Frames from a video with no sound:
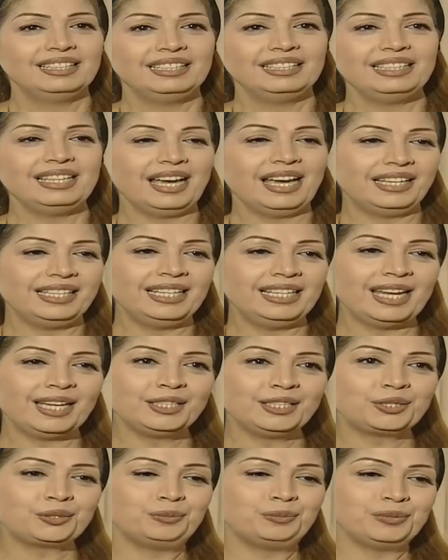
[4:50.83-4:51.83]
يا إلهي
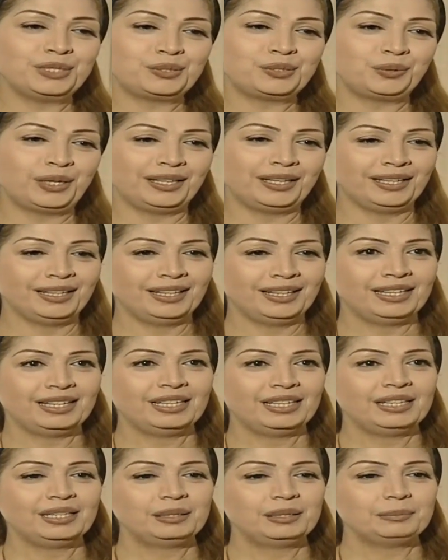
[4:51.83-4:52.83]
شو مزوي
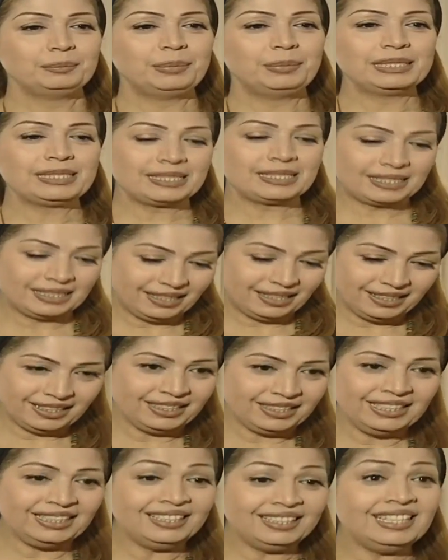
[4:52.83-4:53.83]
بس
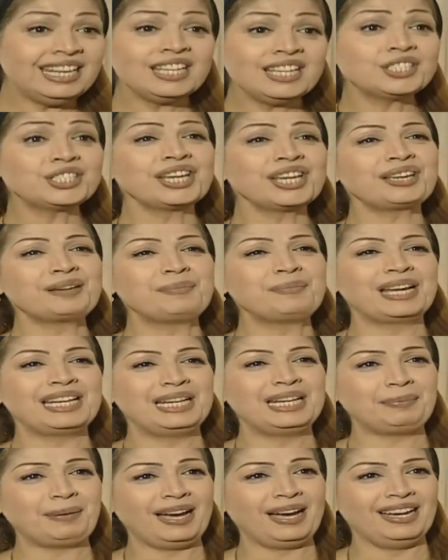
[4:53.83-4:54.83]
ليش هيك
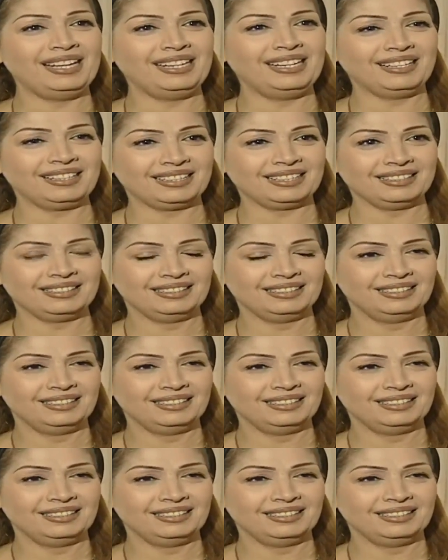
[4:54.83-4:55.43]
مغلب حالك؟